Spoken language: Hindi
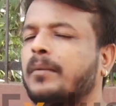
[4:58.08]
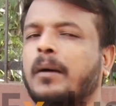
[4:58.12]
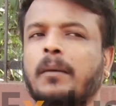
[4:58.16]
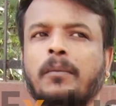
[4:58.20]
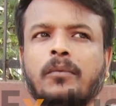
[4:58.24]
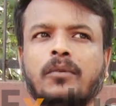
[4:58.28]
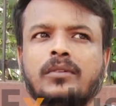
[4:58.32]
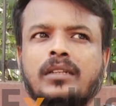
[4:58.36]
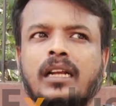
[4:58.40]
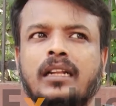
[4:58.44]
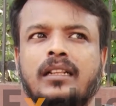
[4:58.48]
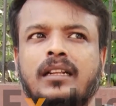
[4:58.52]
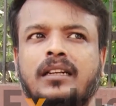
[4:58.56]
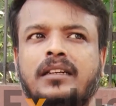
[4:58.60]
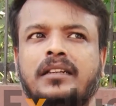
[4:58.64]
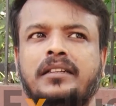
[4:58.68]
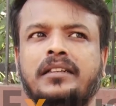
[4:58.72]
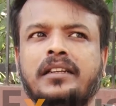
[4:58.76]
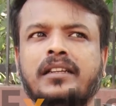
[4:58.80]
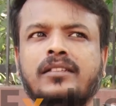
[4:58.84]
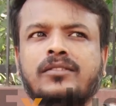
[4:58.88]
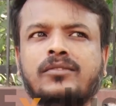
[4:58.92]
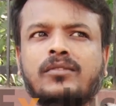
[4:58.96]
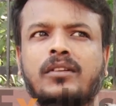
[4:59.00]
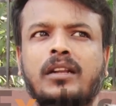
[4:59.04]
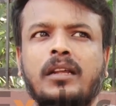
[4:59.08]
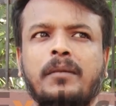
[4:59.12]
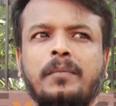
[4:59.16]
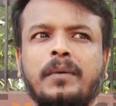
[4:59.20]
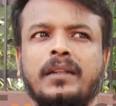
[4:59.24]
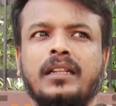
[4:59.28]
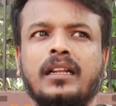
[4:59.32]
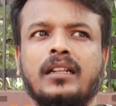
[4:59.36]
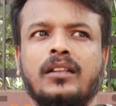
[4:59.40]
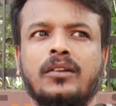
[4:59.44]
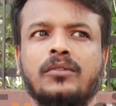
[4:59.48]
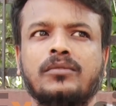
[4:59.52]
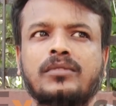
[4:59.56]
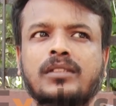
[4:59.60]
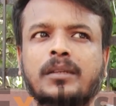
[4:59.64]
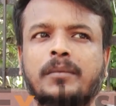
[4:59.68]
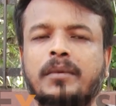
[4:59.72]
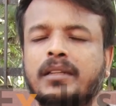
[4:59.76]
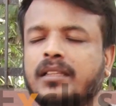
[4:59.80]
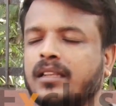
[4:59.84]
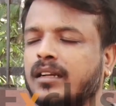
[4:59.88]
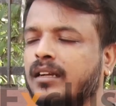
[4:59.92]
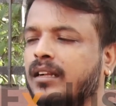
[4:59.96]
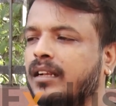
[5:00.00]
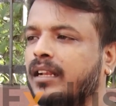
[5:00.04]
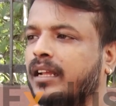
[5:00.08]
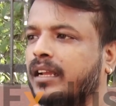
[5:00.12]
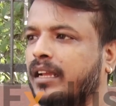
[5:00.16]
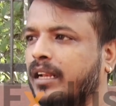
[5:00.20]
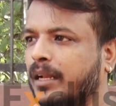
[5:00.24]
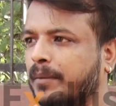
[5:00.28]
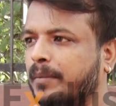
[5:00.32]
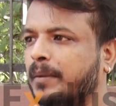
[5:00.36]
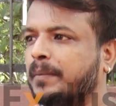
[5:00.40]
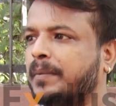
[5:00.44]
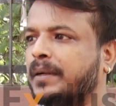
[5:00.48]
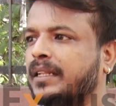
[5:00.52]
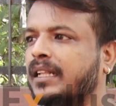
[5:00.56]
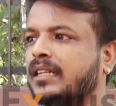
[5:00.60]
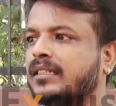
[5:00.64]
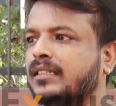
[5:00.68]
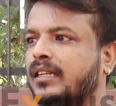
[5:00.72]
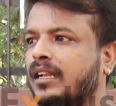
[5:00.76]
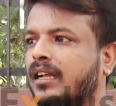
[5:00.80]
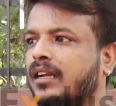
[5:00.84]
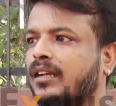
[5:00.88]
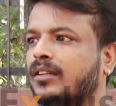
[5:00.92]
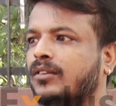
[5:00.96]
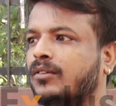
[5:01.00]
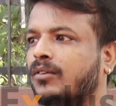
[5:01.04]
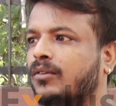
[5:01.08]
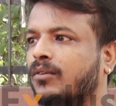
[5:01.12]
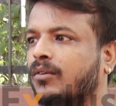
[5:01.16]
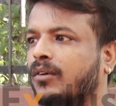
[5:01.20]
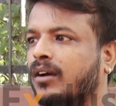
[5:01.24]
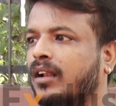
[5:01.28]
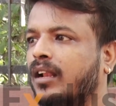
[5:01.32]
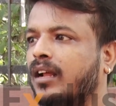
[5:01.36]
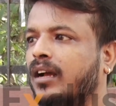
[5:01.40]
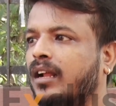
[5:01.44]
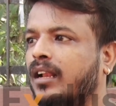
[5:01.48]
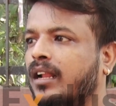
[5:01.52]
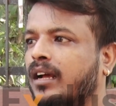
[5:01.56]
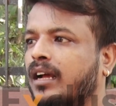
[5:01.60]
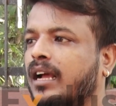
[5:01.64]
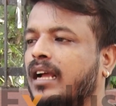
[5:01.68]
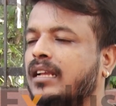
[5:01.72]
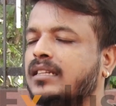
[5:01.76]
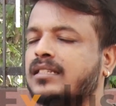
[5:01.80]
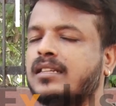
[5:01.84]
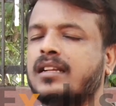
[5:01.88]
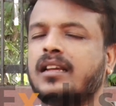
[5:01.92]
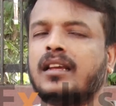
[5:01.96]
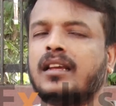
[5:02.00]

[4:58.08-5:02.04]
सब हमको ज़्यादा डिटेल्स तो नहीं पता था उस समय तक लेकिन अभी पता चला कि दोनों अलग अलग कास्ट